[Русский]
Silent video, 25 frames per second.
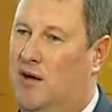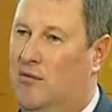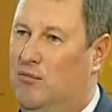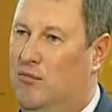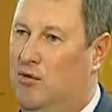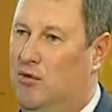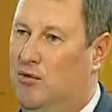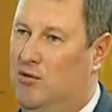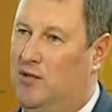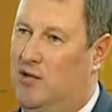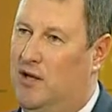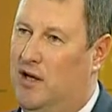
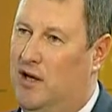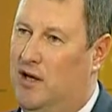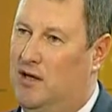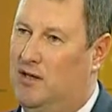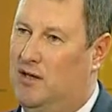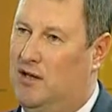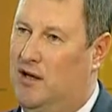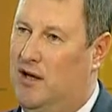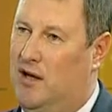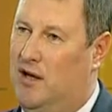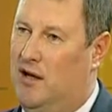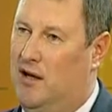будь то
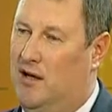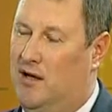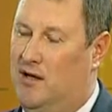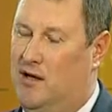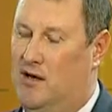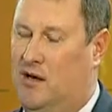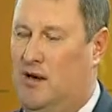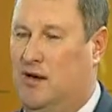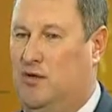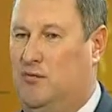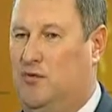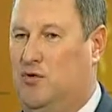грецкий
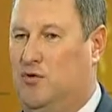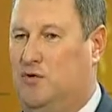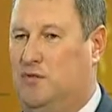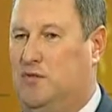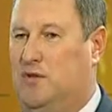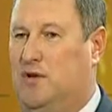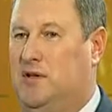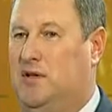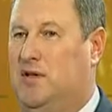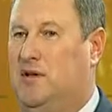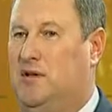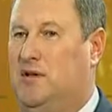орех, или, может
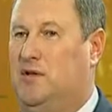быть,